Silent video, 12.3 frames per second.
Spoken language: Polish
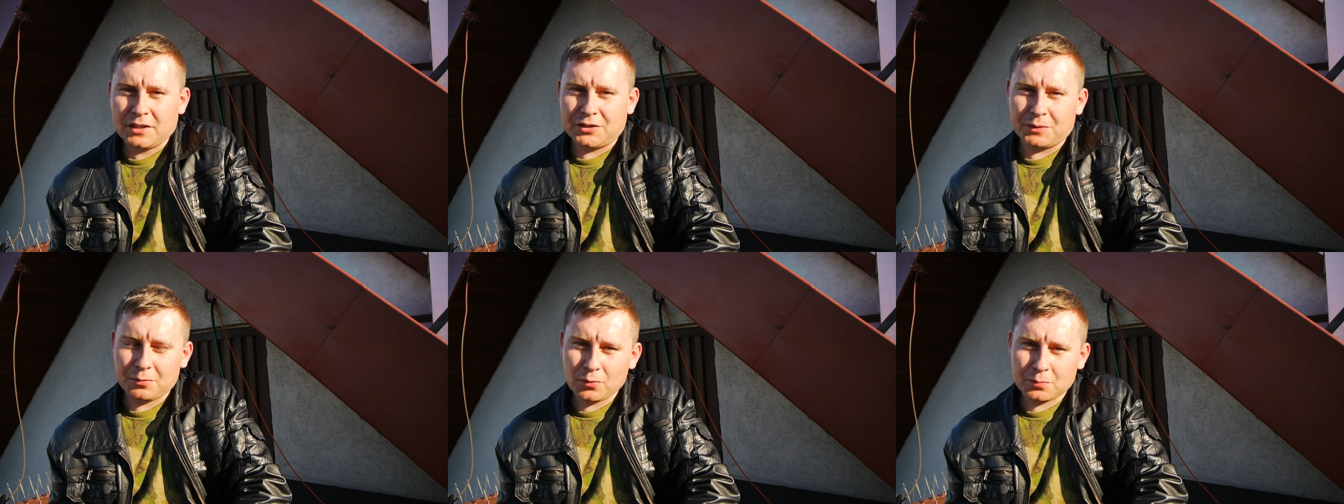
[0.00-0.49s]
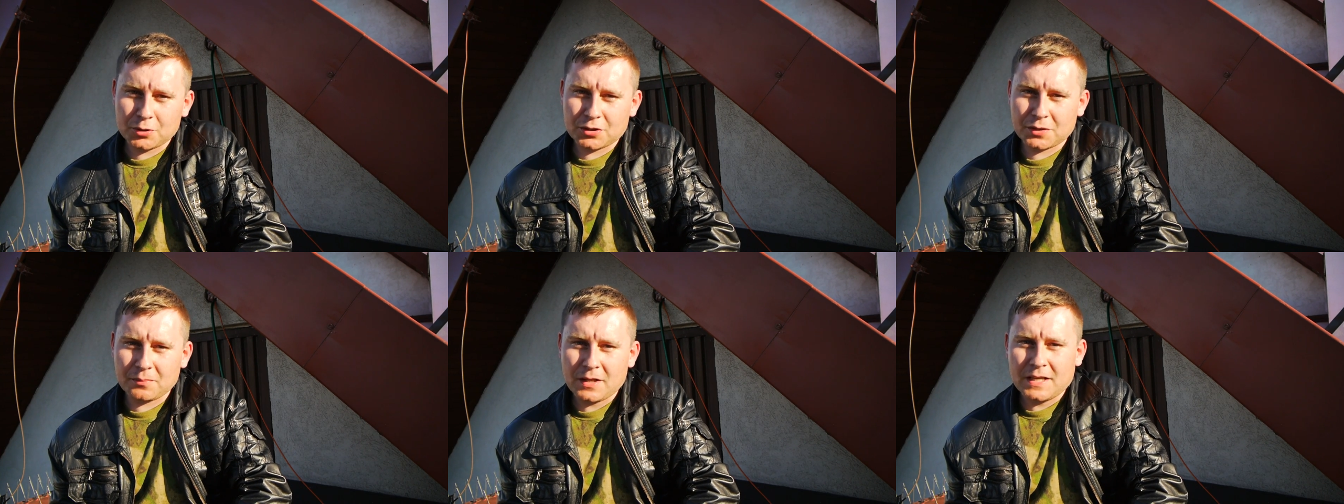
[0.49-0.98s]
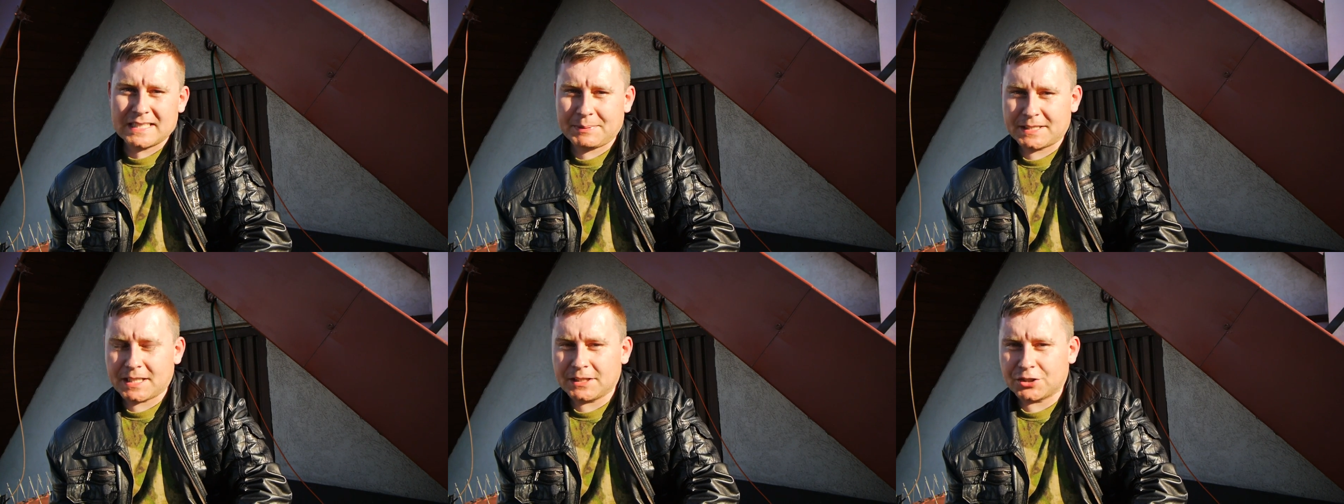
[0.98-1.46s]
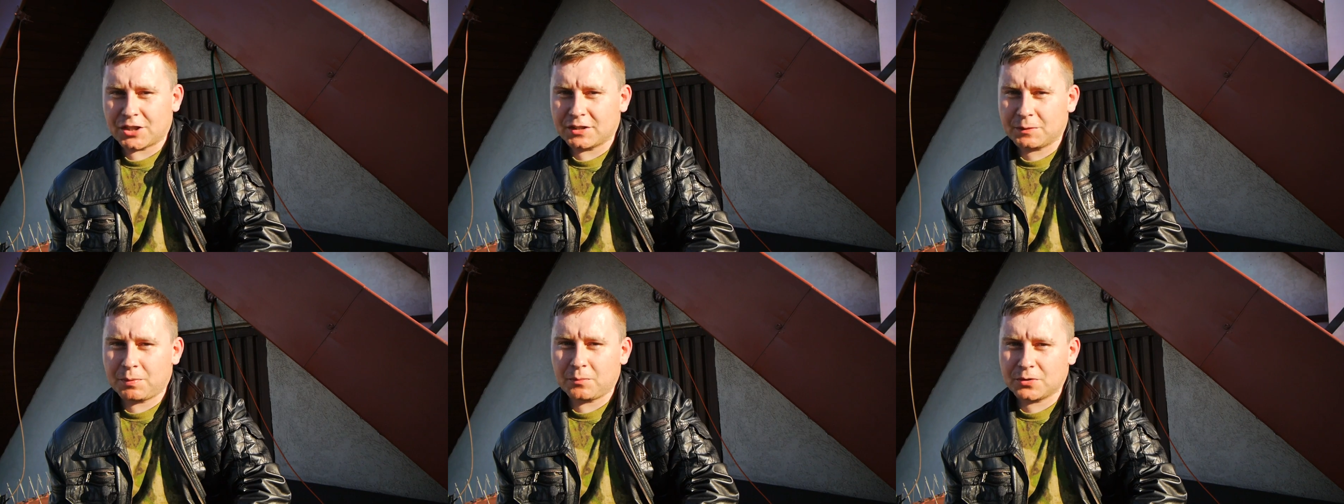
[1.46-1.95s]
Nie było przy tym specjalnie
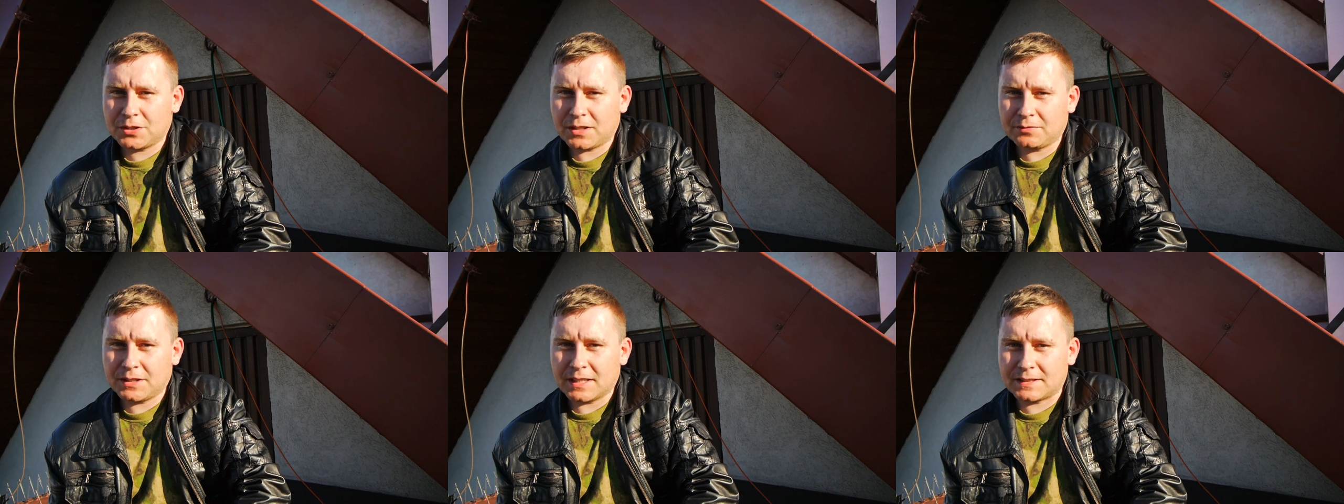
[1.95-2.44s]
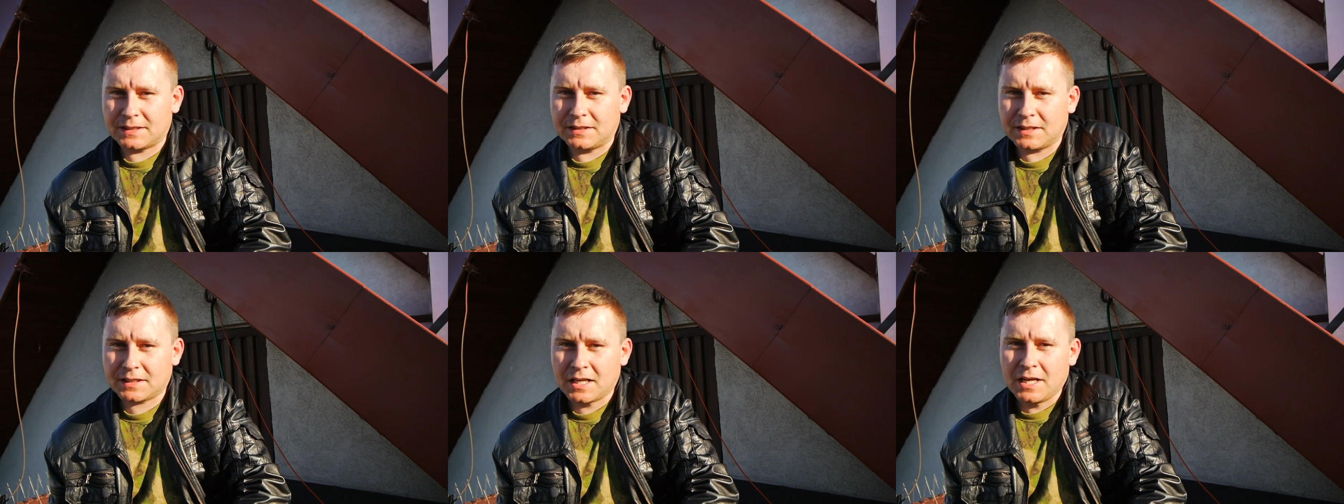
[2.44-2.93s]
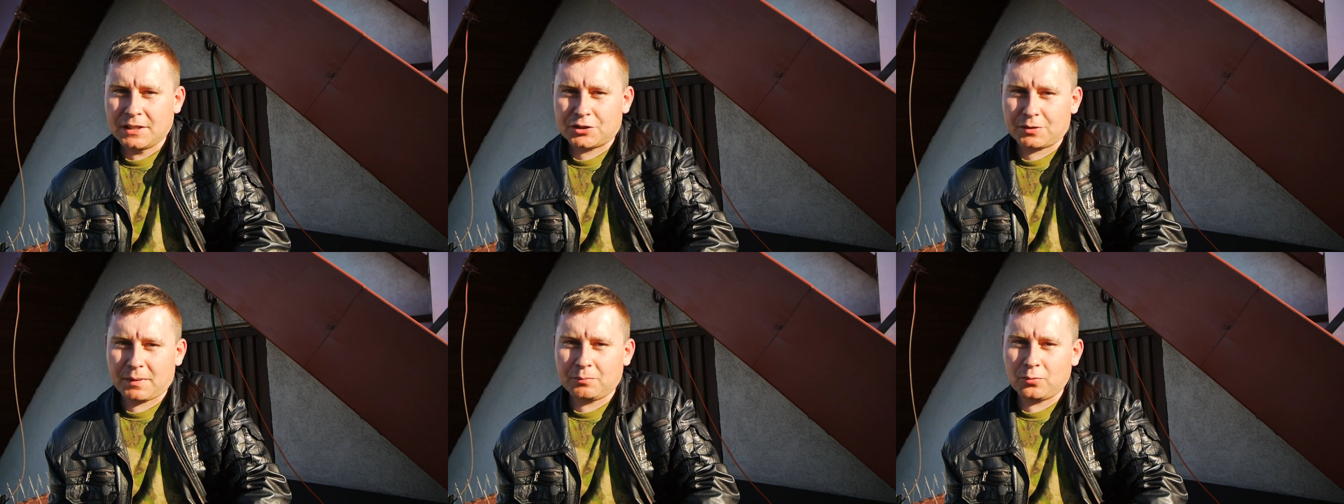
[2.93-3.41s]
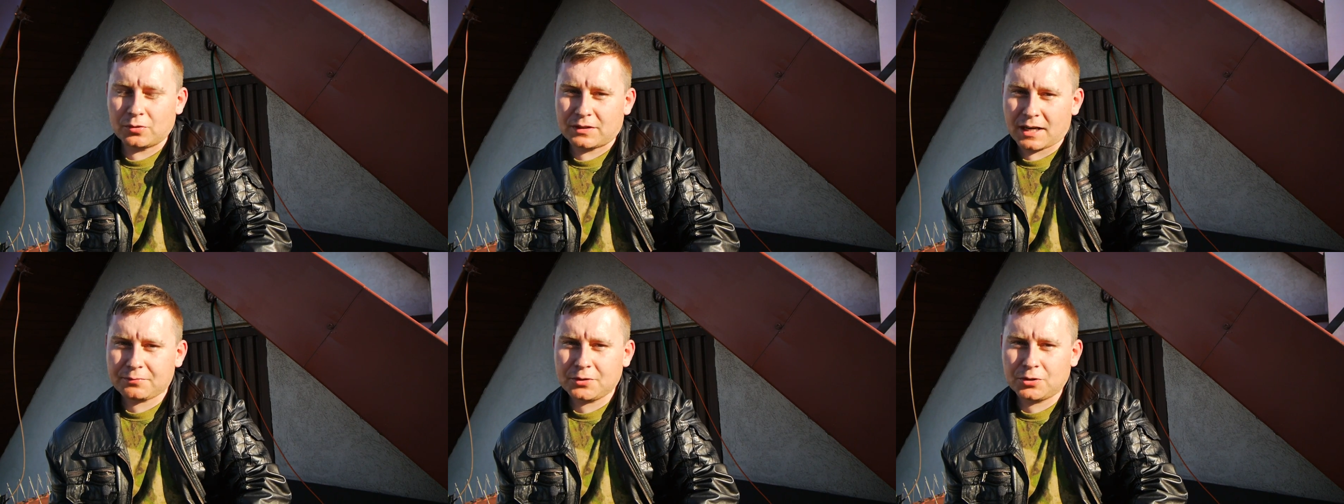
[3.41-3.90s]
żadnych pomocy nawigacyjnych, trzeba było
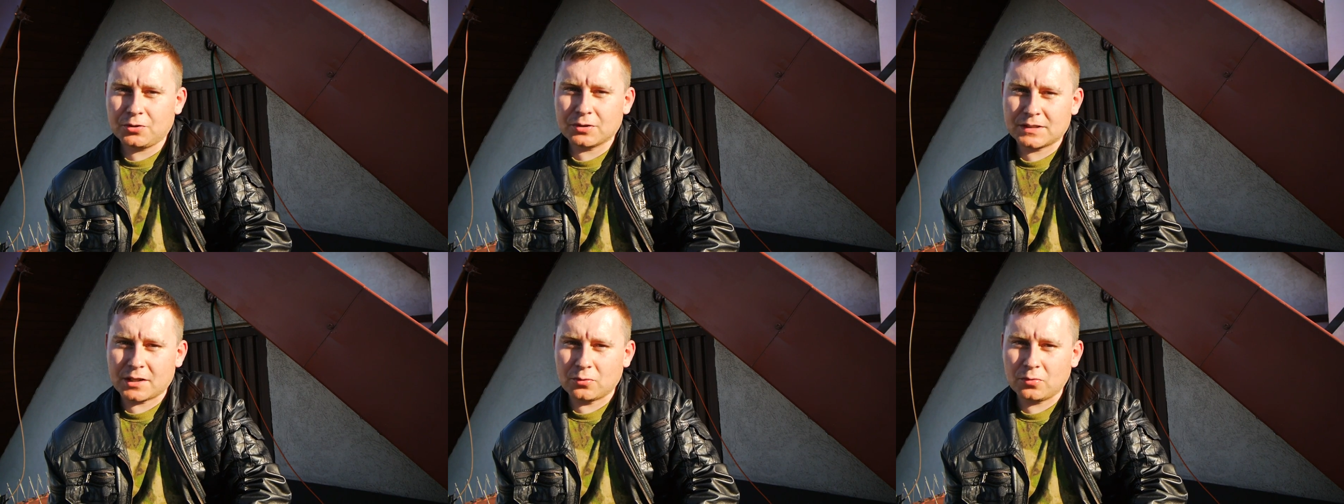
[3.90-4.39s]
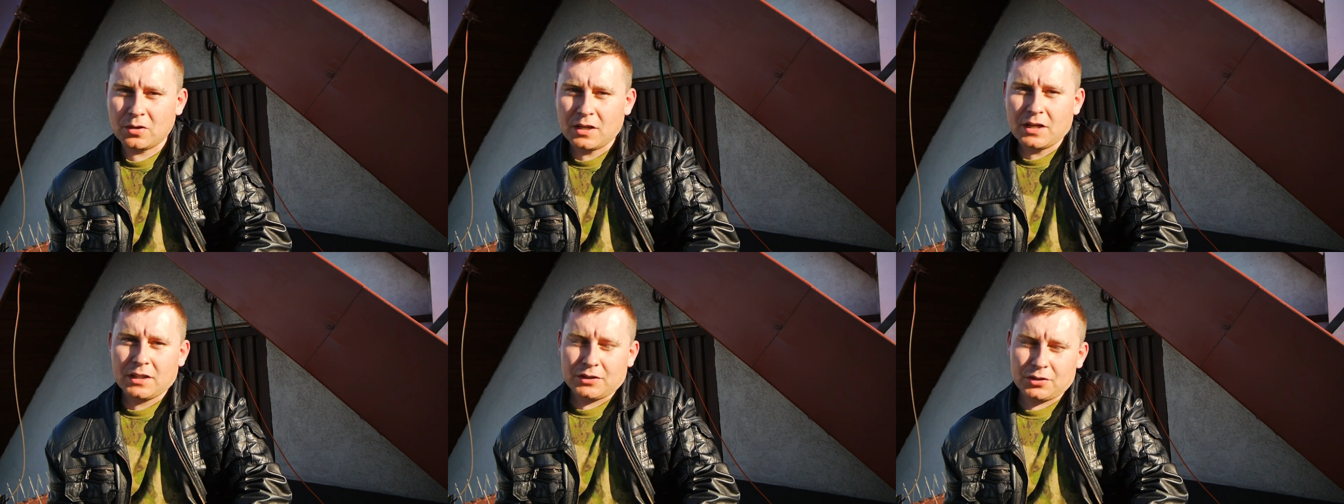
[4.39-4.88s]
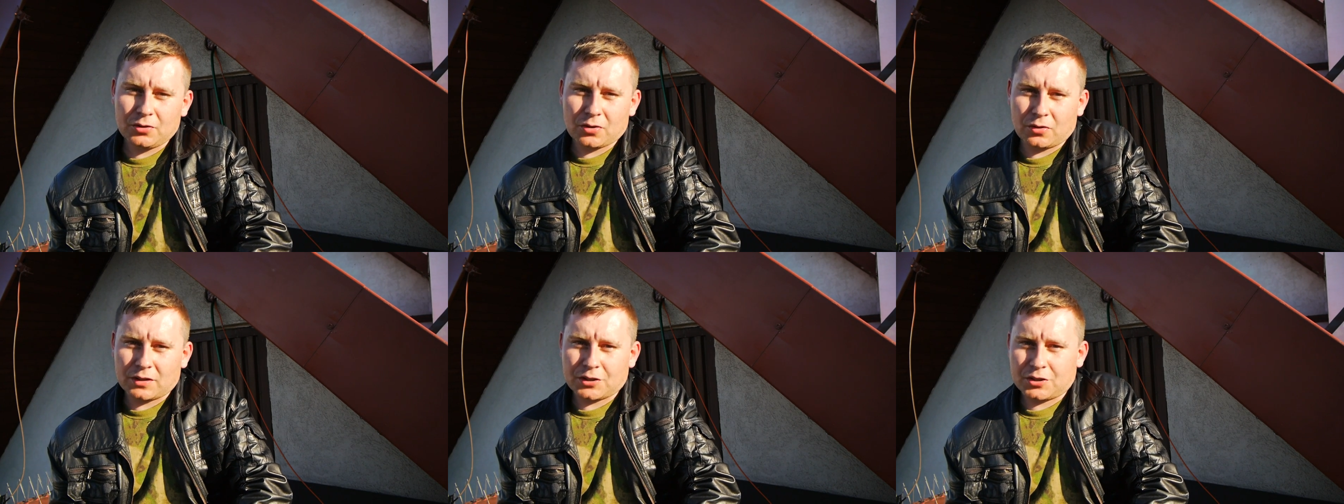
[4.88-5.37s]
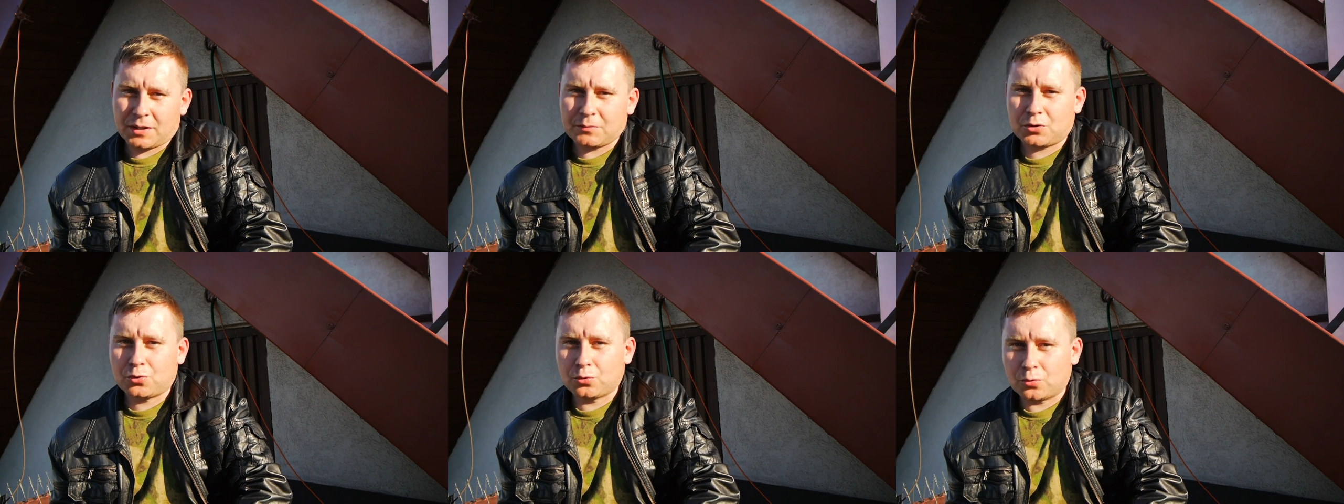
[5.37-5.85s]
trafić do celu i dokonać tam
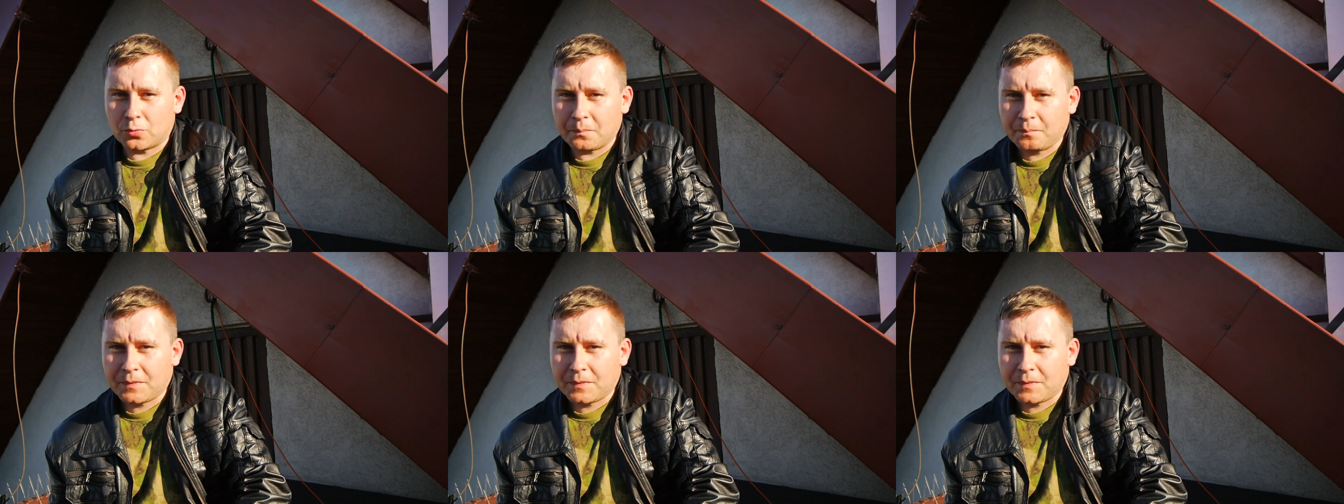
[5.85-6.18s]
zrzutu.